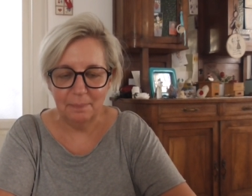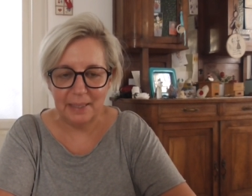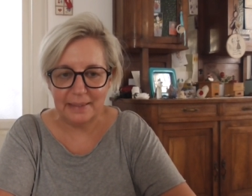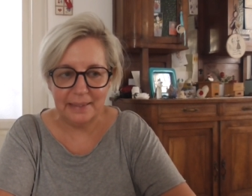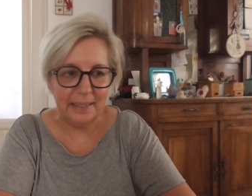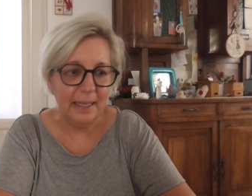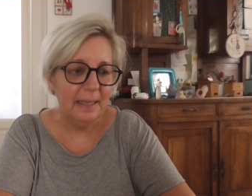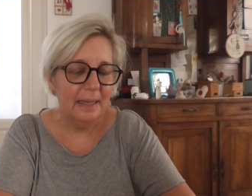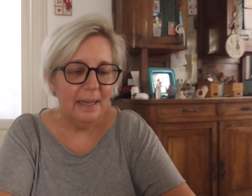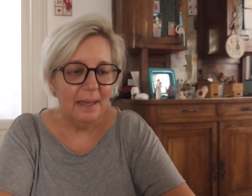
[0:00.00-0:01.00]

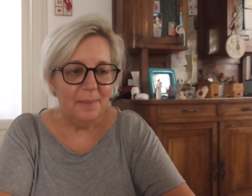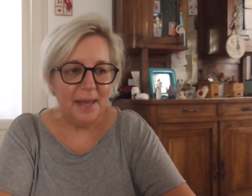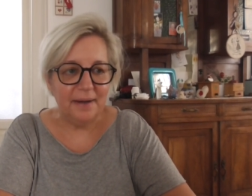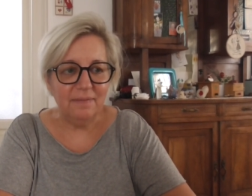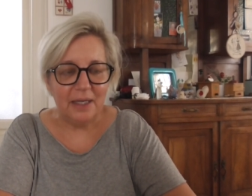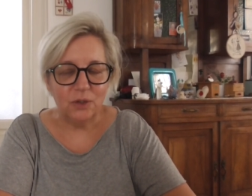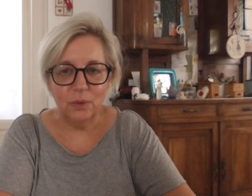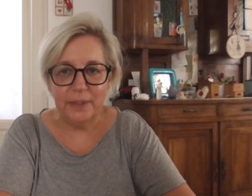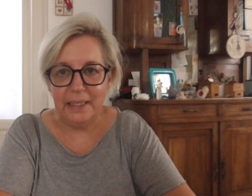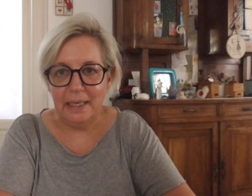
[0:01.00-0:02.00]
partire mi è
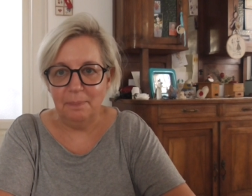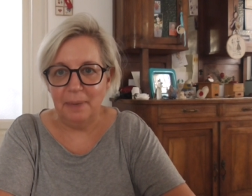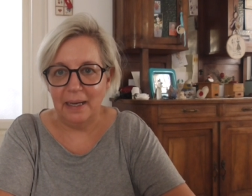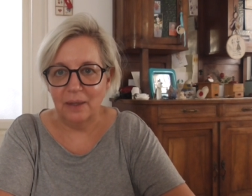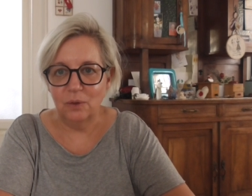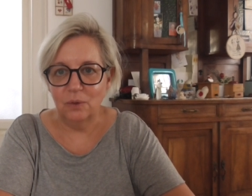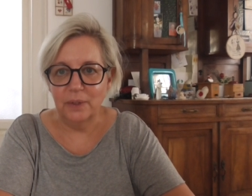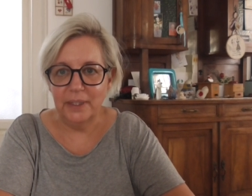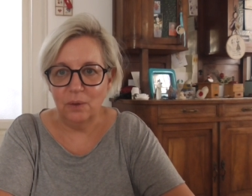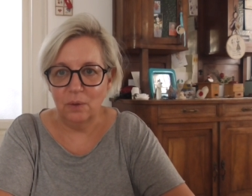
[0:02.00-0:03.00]
arrivato il
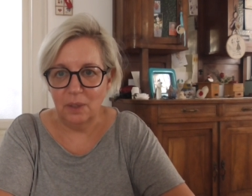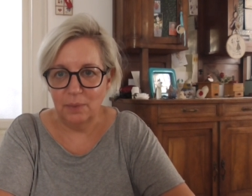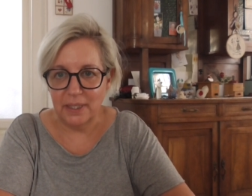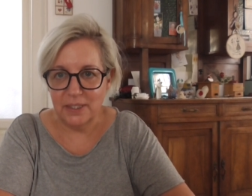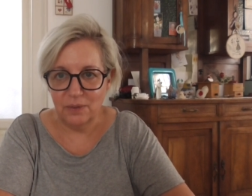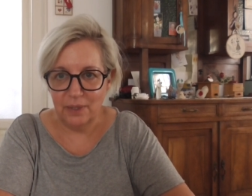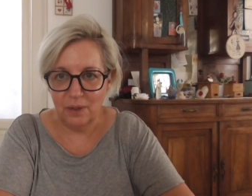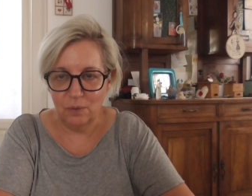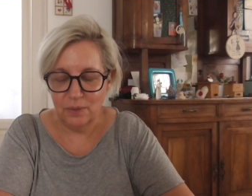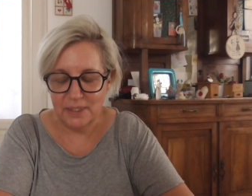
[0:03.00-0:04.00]
pacco in
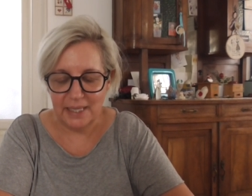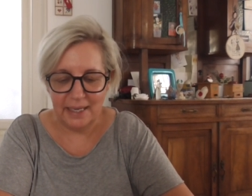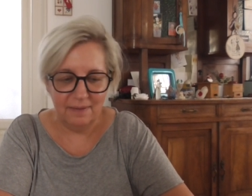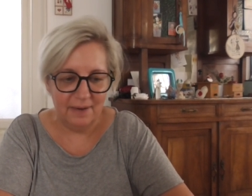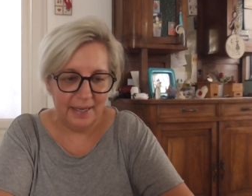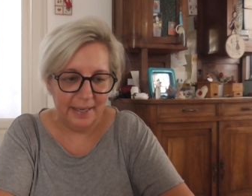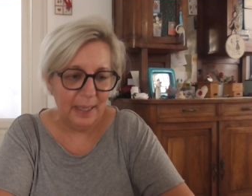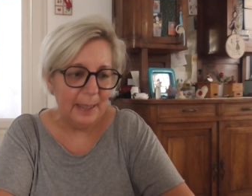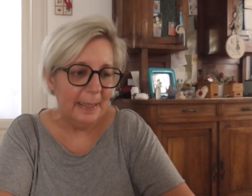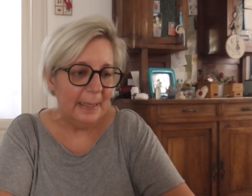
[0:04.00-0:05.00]
collaborazione con
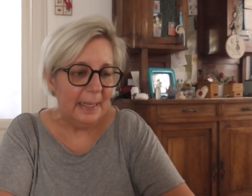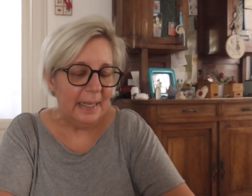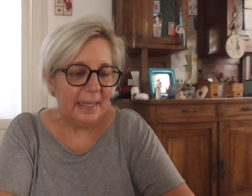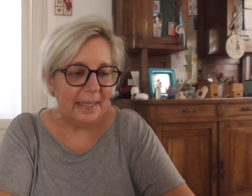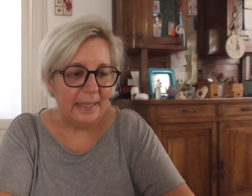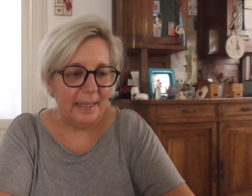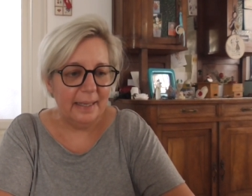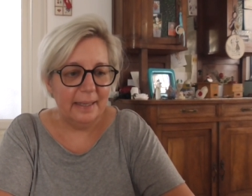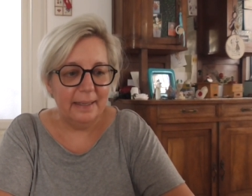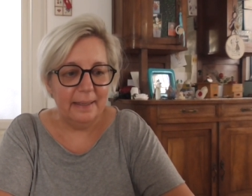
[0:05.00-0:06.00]
Stylevana
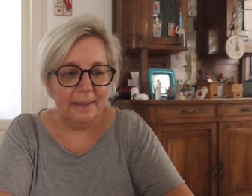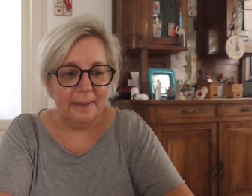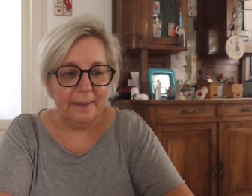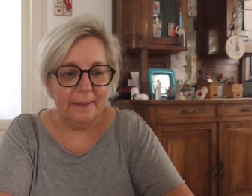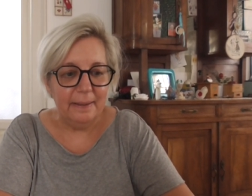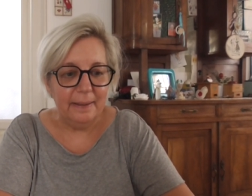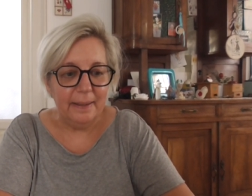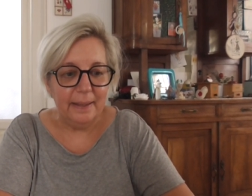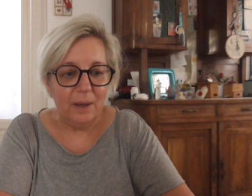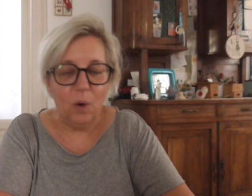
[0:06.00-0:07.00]
e
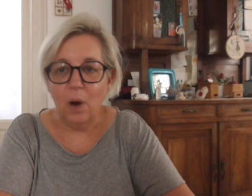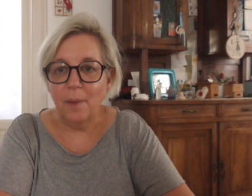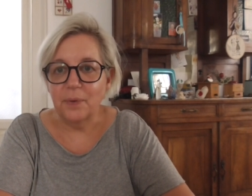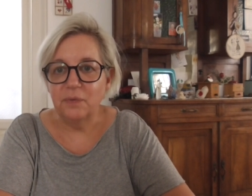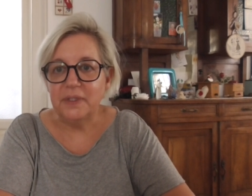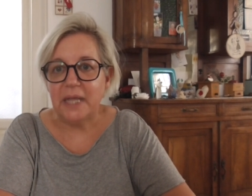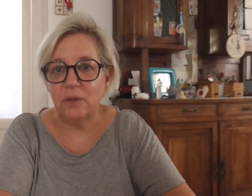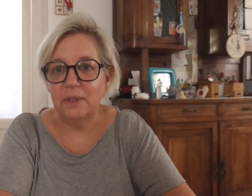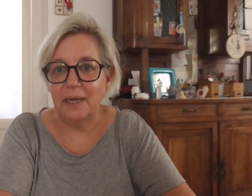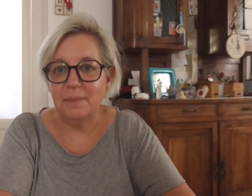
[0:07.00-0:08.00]
eh, ho
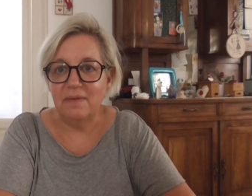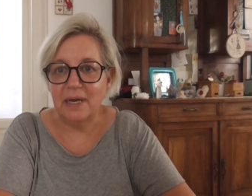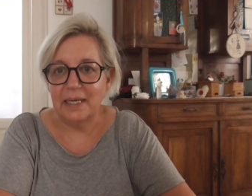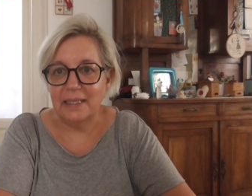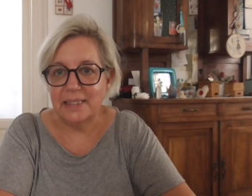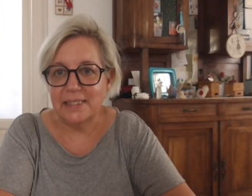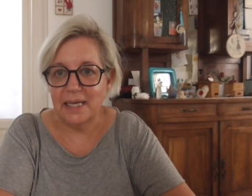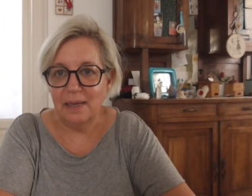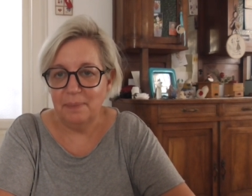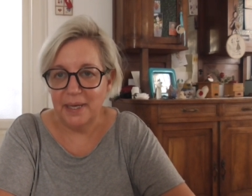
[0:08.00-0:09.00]
approfittato della mia
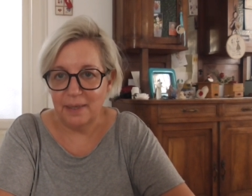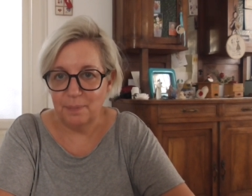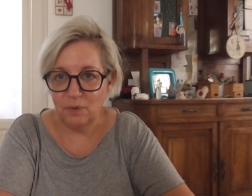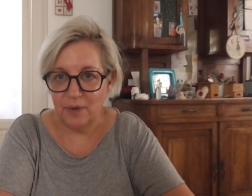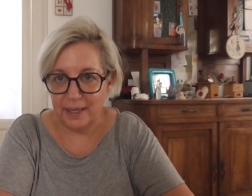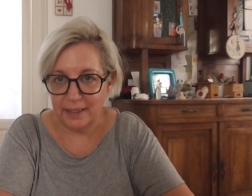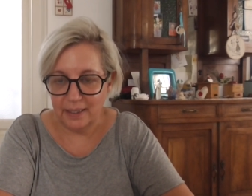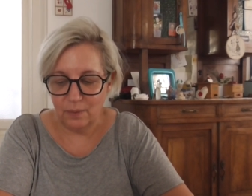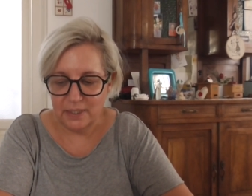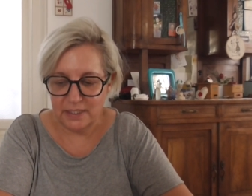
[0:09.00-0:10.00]
vacanza per
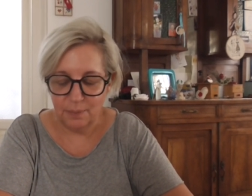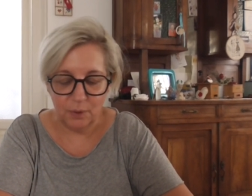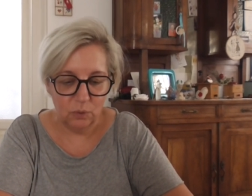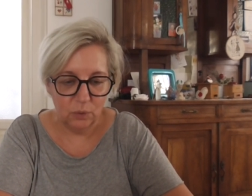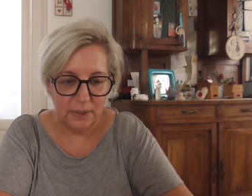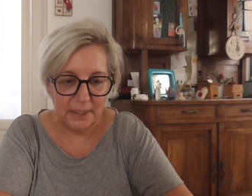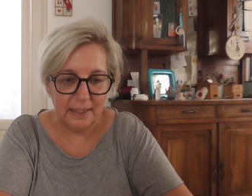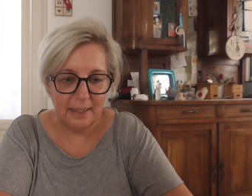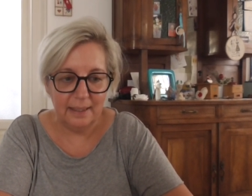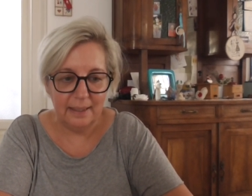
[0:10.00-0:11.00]
provare questi
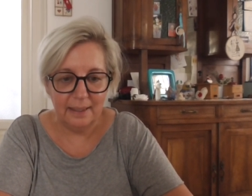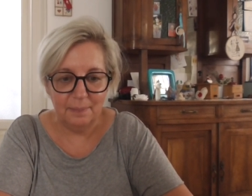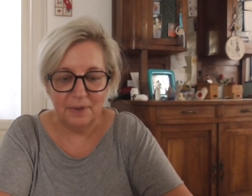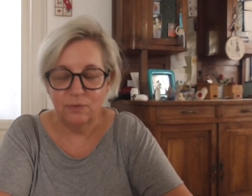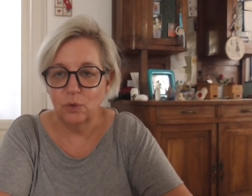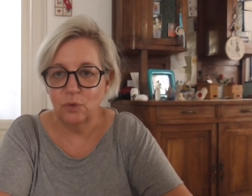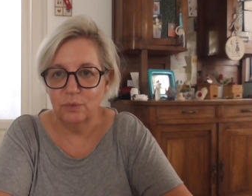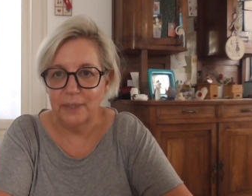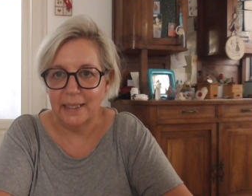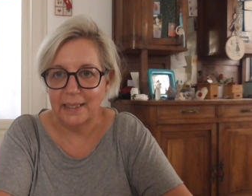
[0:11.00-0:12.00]
prodotti e per
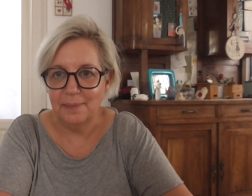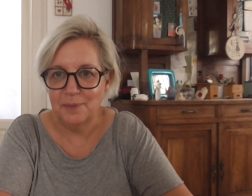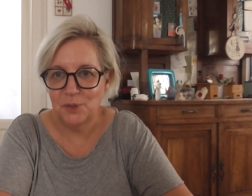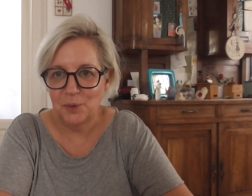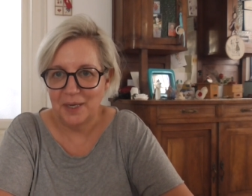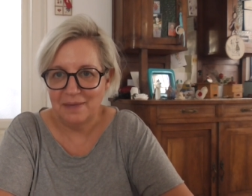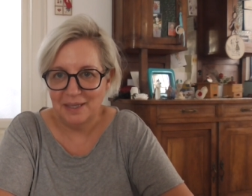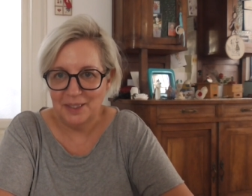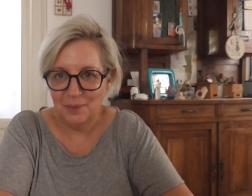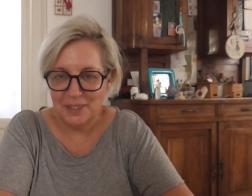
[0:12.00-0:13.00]
fortuna che mi sono
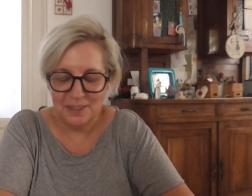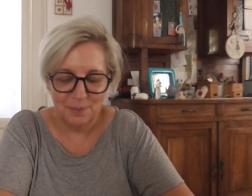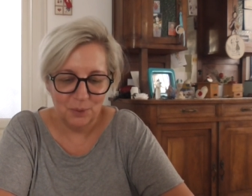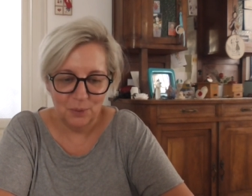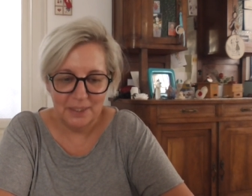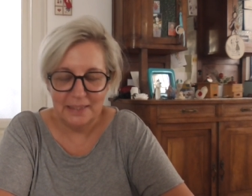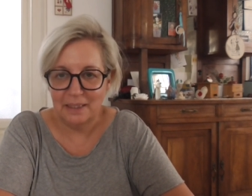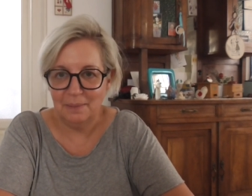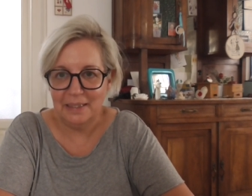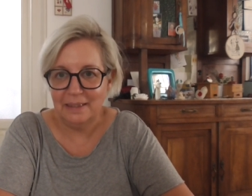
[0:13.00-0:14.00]
arrivati questi prodotti
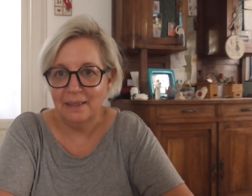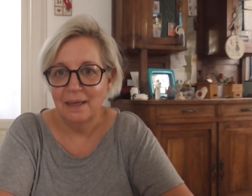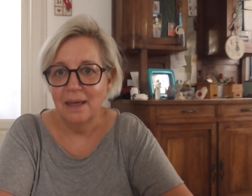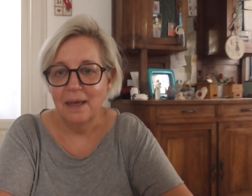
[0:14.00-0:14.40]
altrimenti